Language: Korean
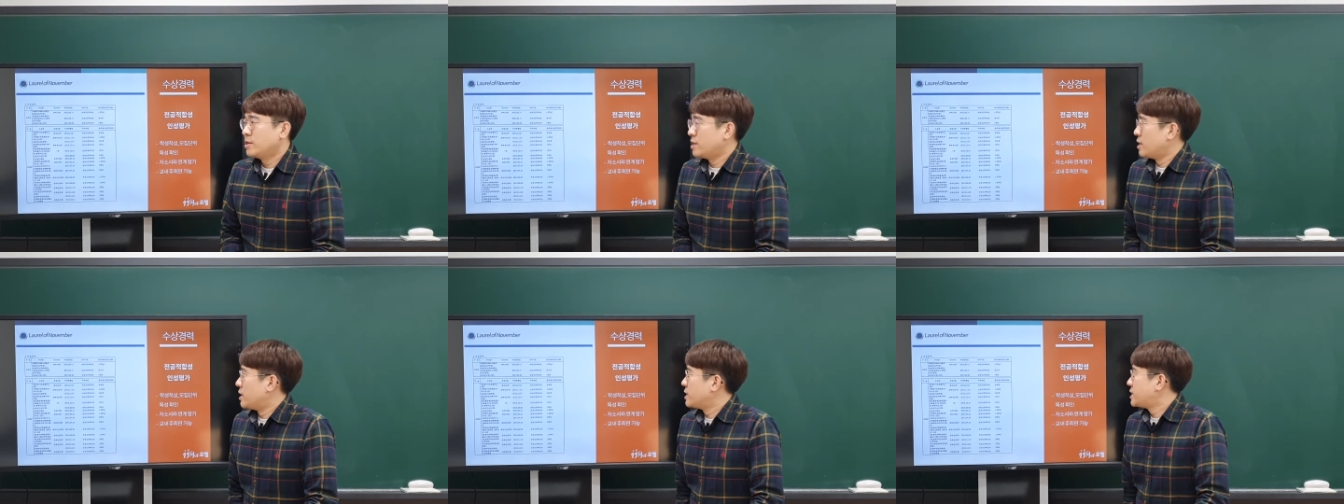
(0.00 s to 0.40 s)

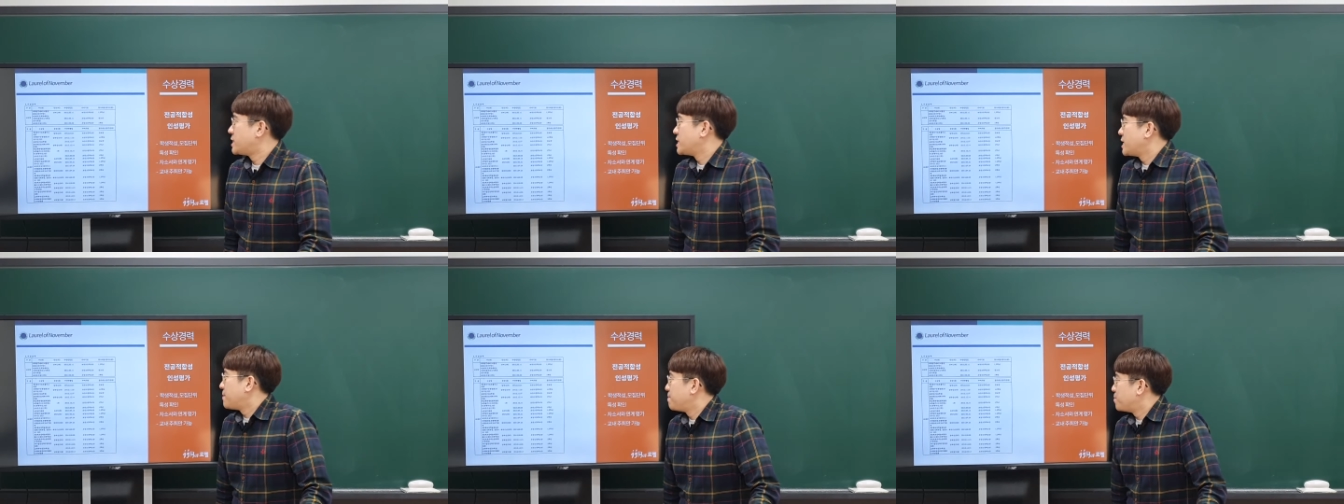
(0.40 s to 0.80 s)
예,
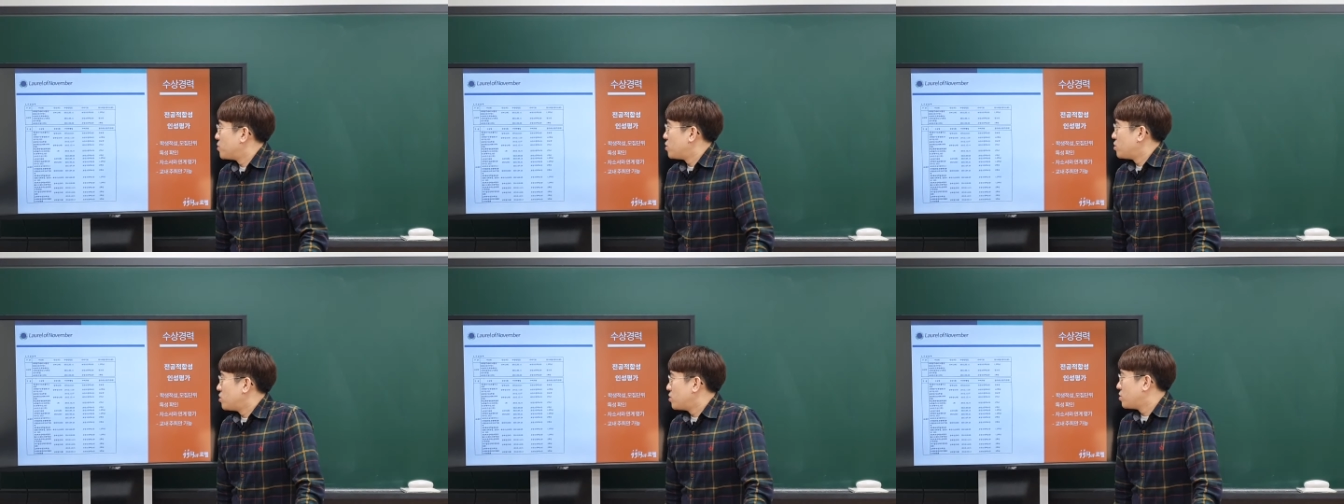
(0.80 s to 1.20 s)

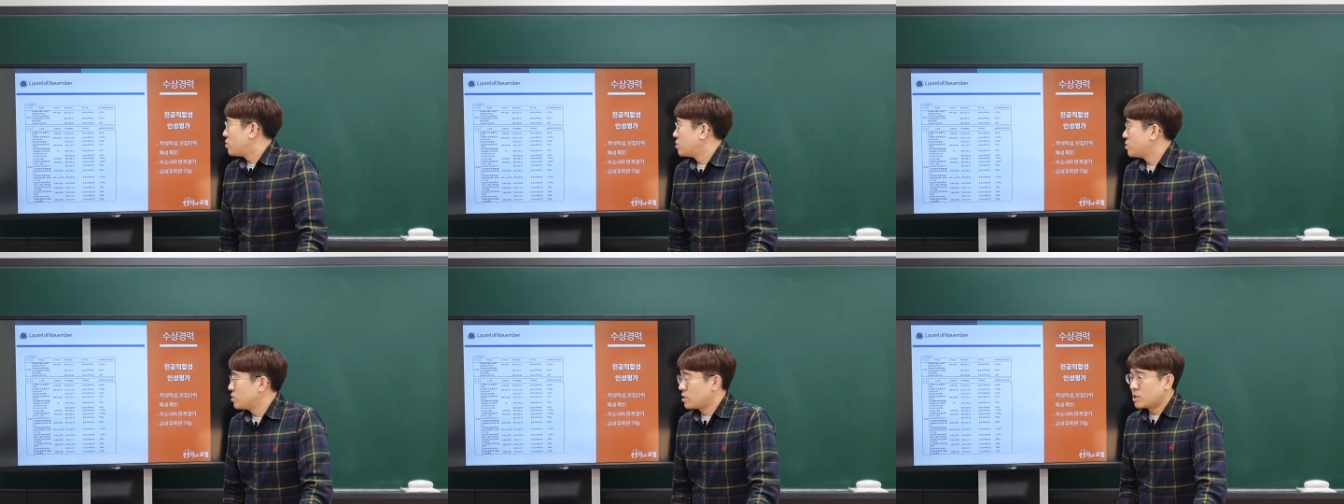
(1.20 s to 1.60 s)

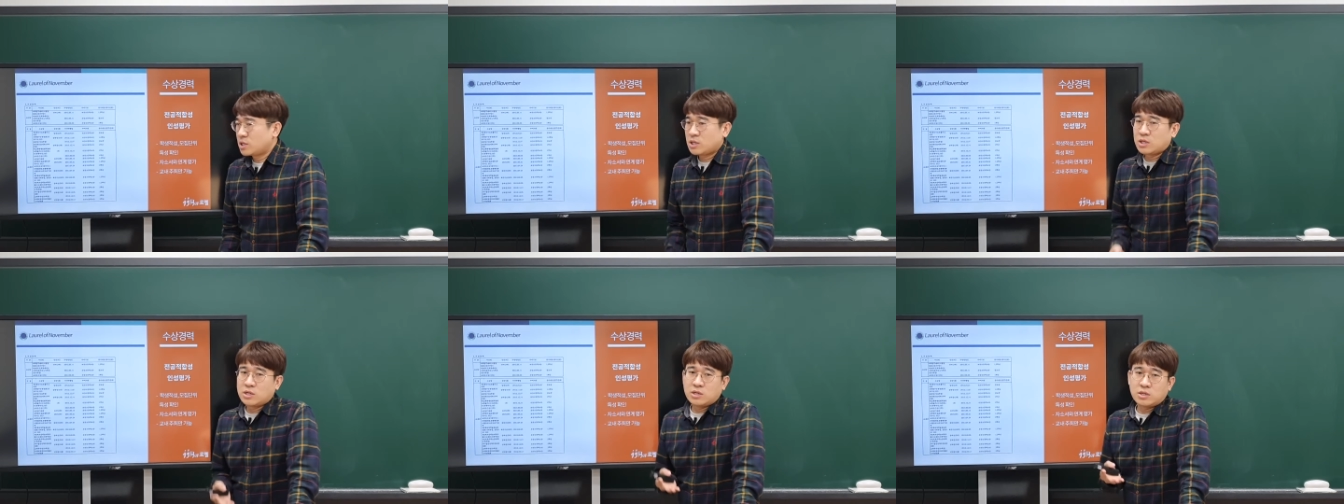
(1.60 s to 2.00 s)
지난번
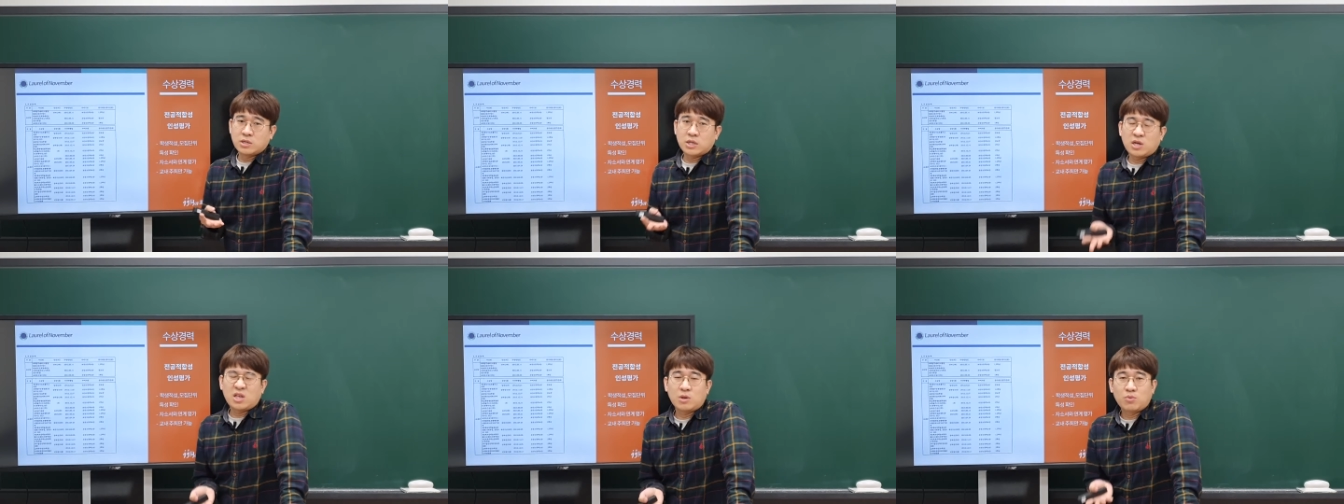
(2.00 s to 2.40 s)
그
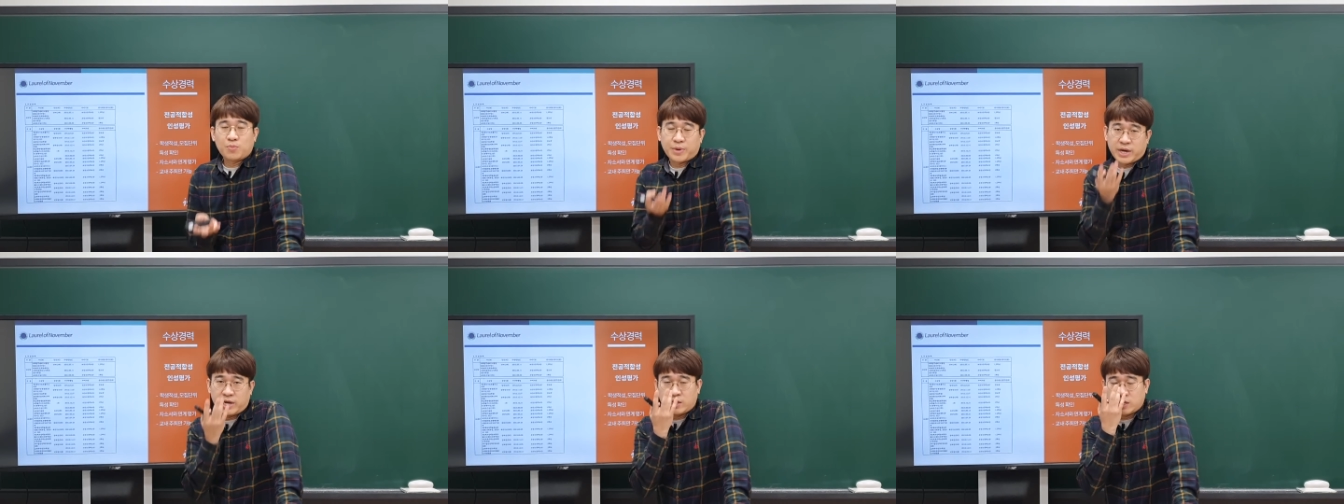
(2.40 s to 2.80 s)
생기부
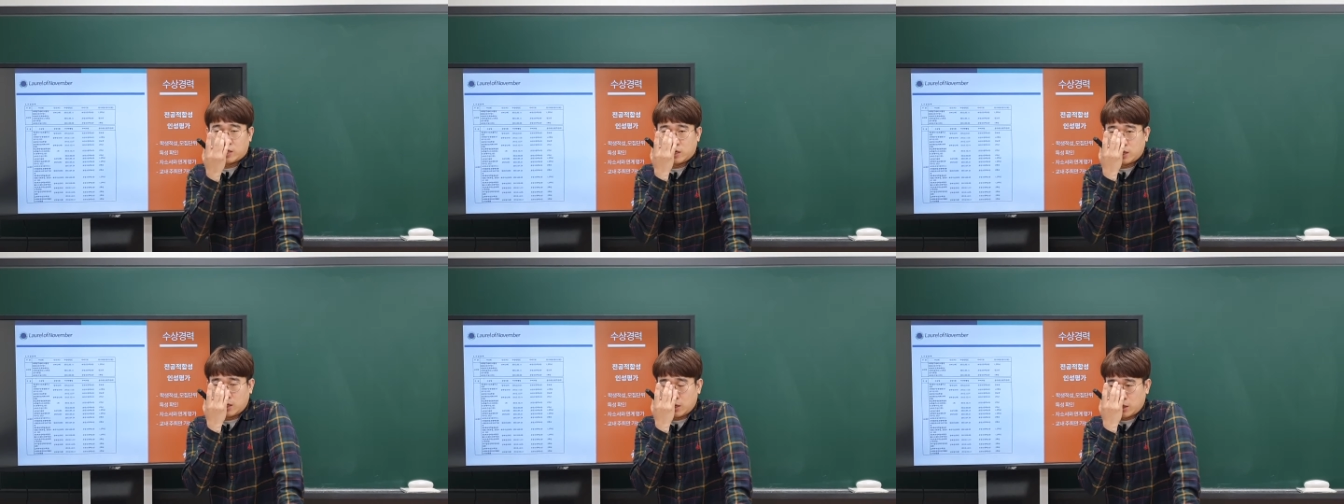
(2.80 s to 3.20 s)

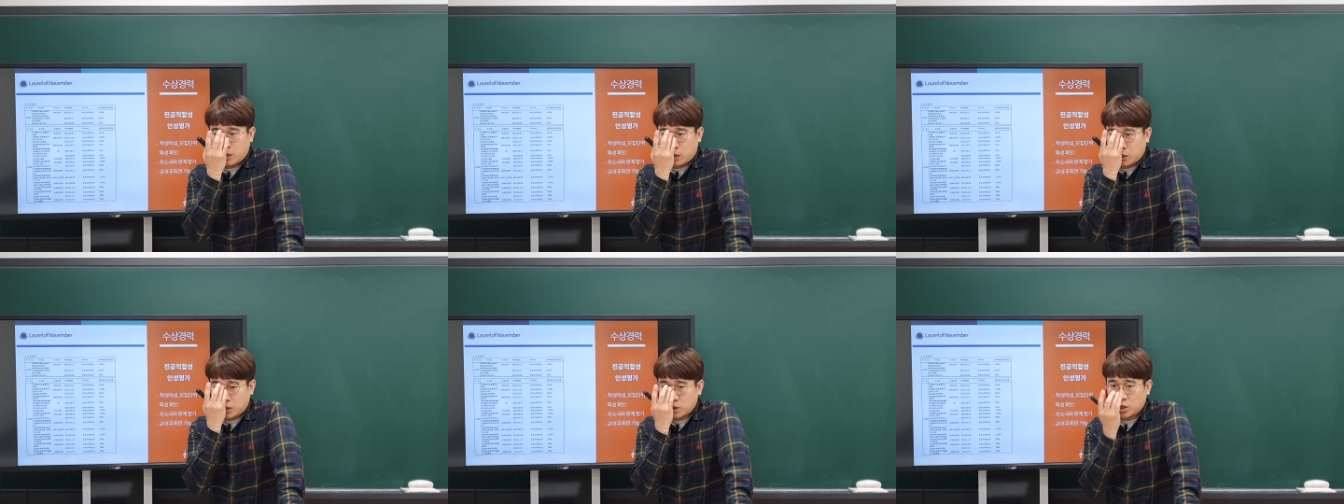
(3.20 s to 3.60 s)

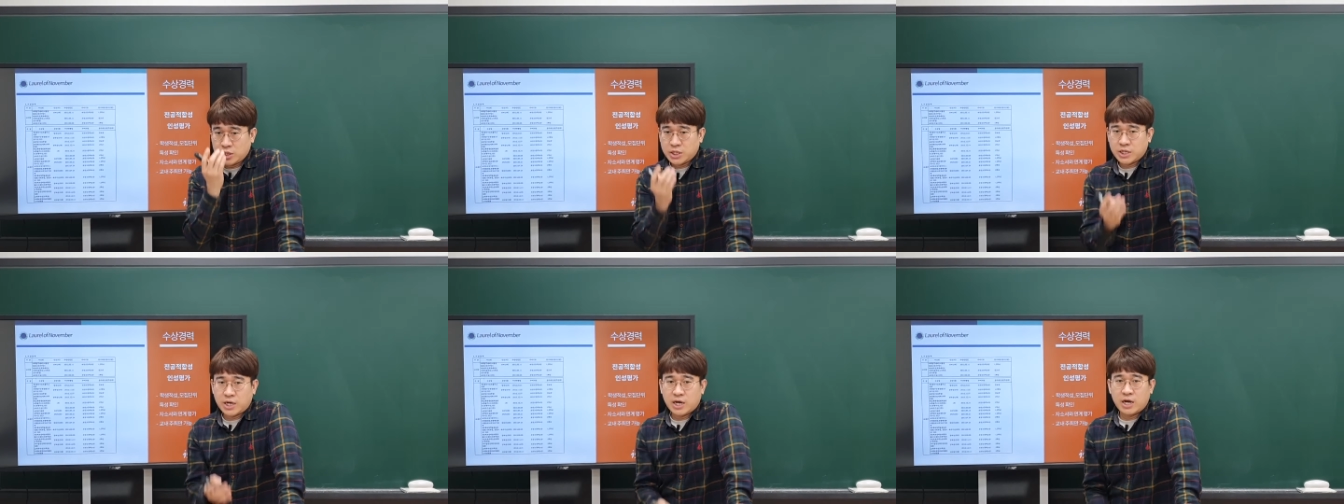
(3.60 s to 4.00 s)
파일치기 첫
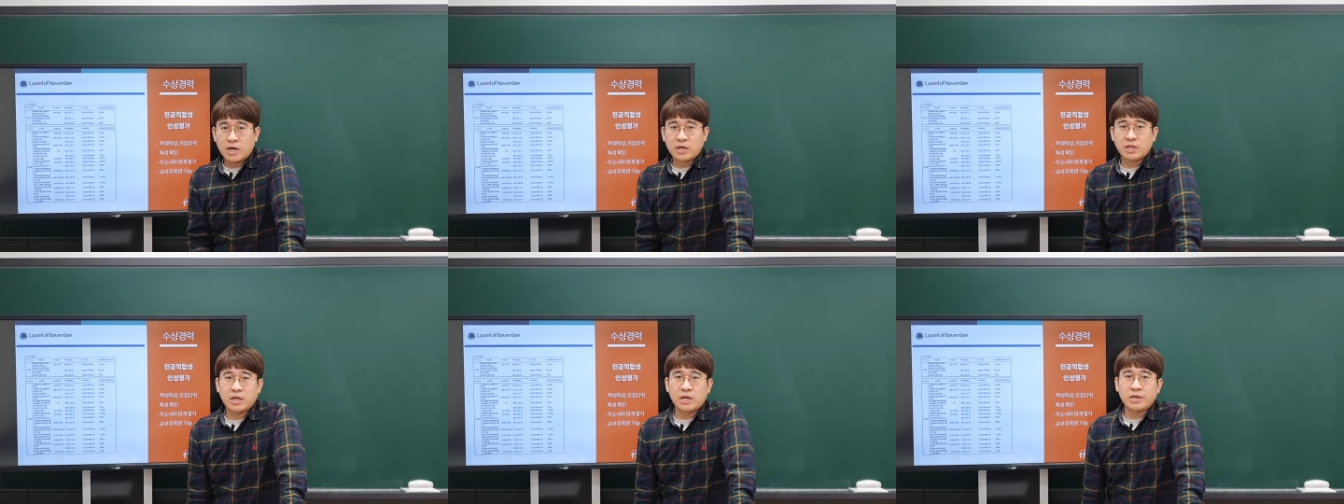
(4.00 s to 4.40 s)

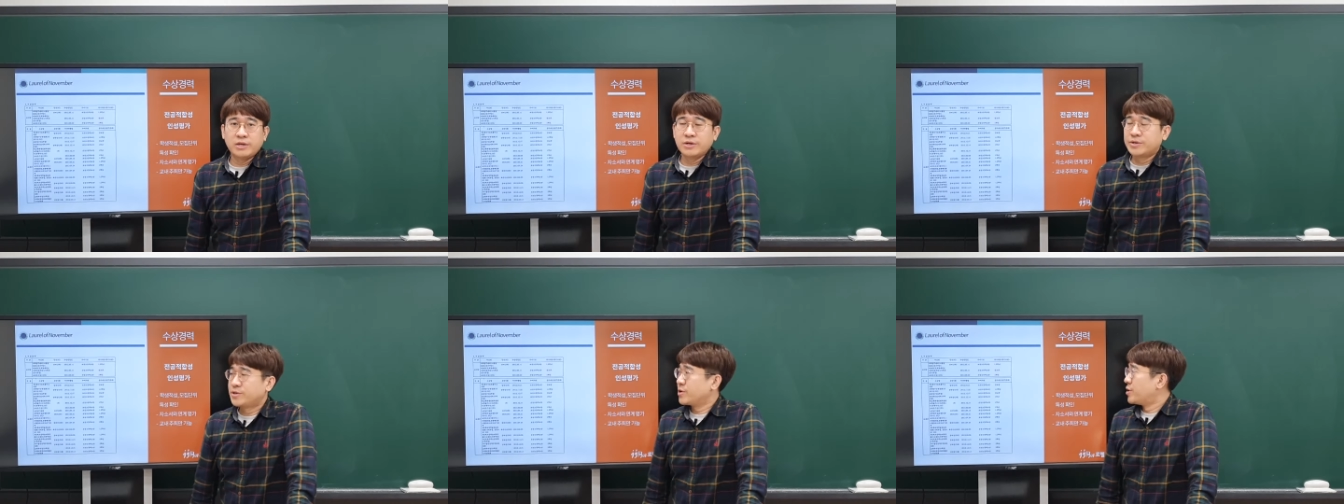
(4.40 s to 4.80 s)
시간에
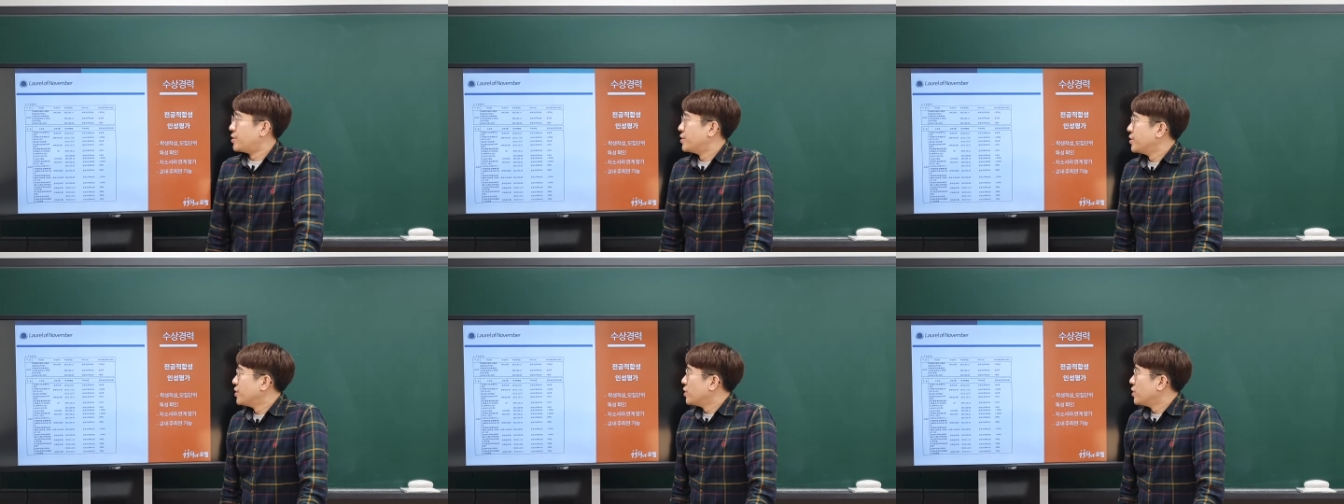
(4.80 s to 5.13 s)
이어서